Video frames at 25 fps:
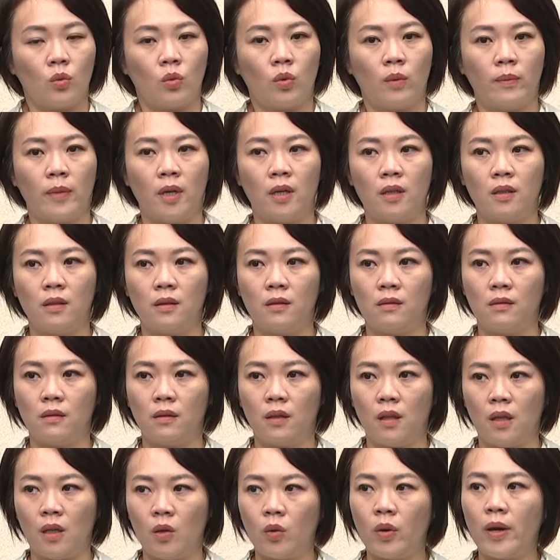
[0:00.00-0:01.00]
我们
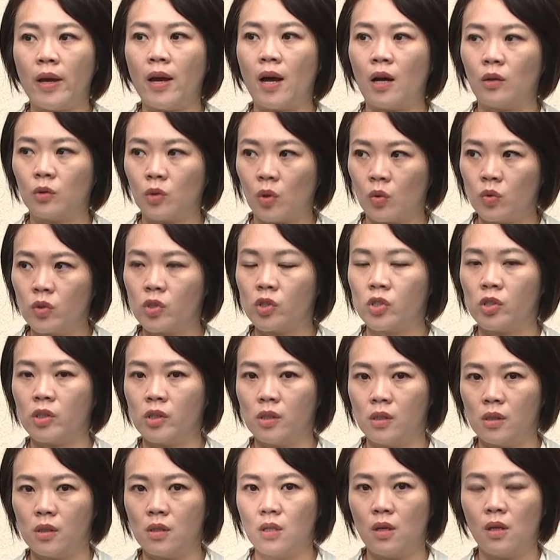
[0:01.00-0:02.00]
议会好同
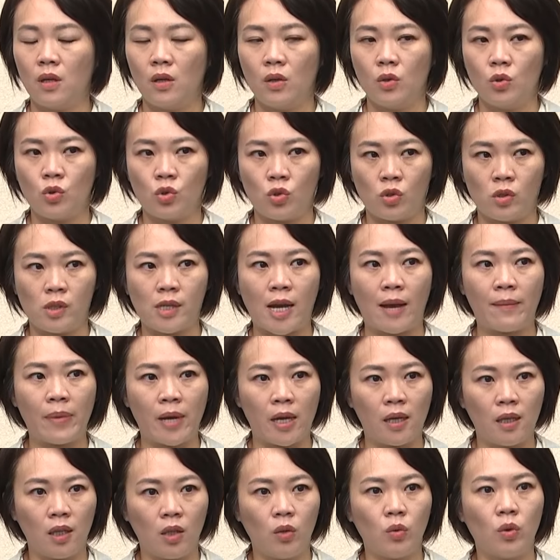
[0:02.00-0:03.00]
事许家
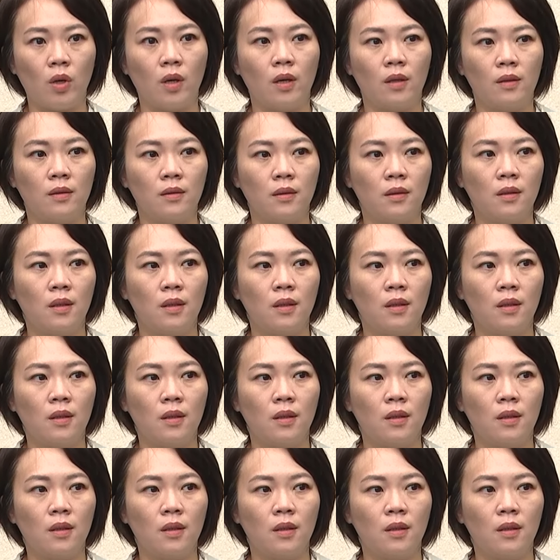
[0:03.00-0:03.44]
培议员